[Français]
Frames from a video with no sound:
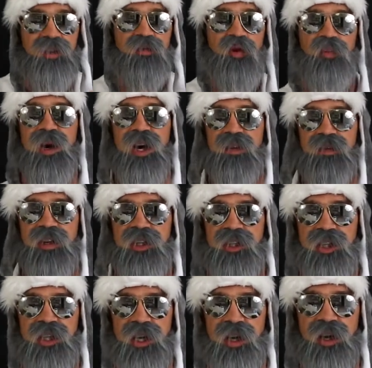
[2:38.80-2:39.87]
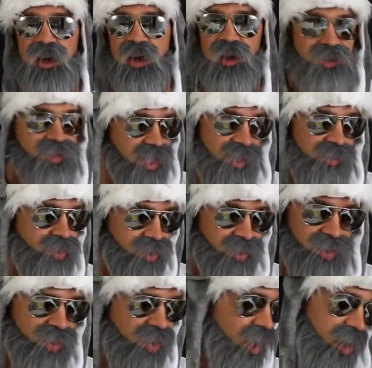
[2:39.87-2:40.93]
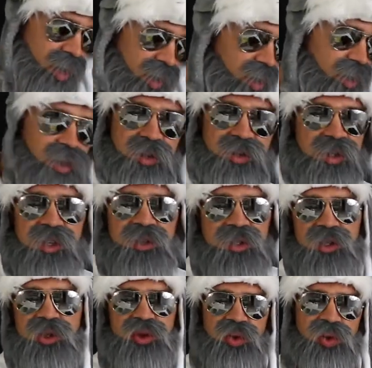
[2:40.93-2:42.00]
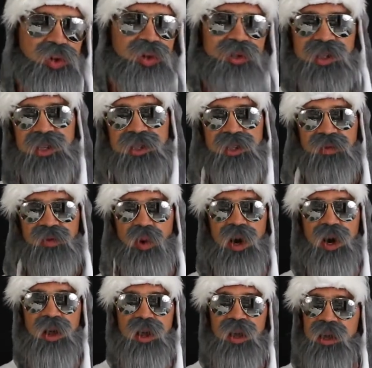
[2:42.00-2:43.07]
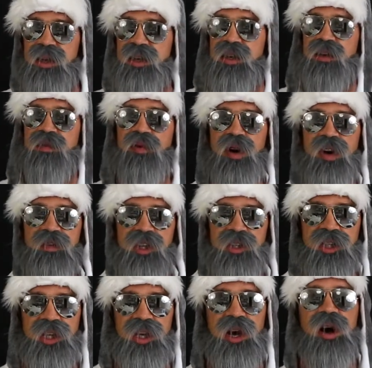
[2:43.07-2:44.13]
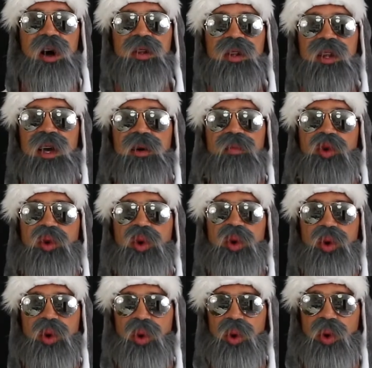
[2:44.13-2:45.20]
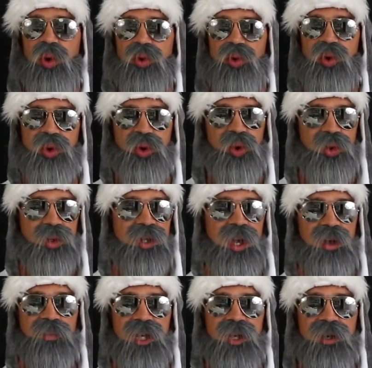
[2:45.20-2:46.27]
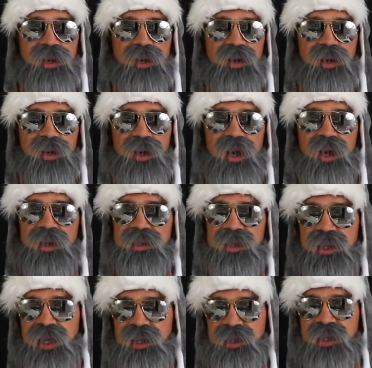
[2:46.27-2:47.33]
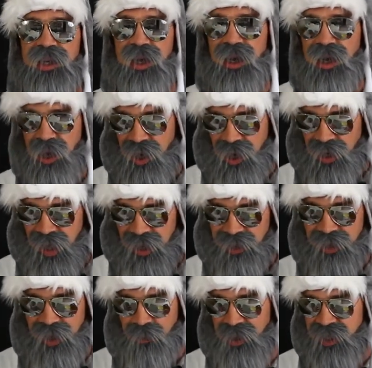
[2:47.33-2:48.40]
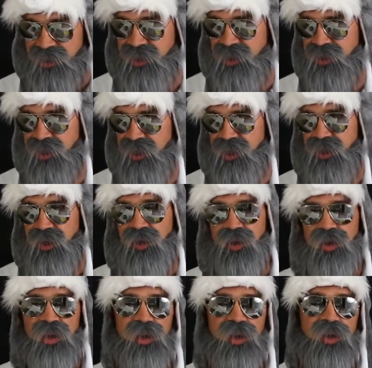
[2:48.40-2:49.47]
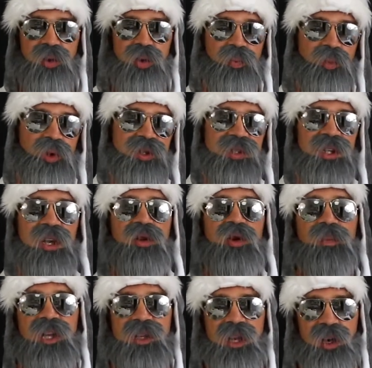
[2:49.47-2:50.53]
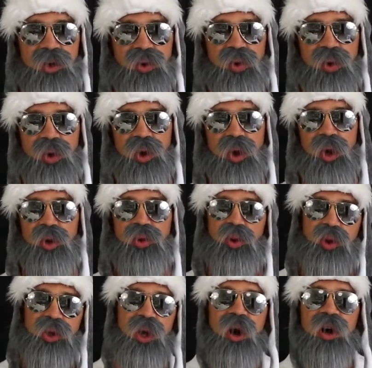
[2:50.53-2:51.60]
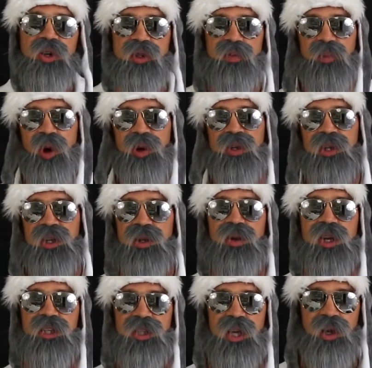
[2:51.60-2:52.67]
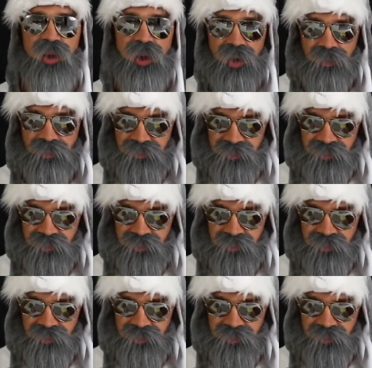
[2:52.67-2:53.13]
il ne faut pas réfléchir en termes de « oh, ça c'est chaud, ça c'est froid ». Il faut réfléchir en termes de conduction thermique, c'est-à-dire la capacité que possède un matériau de transporter de la chaleur.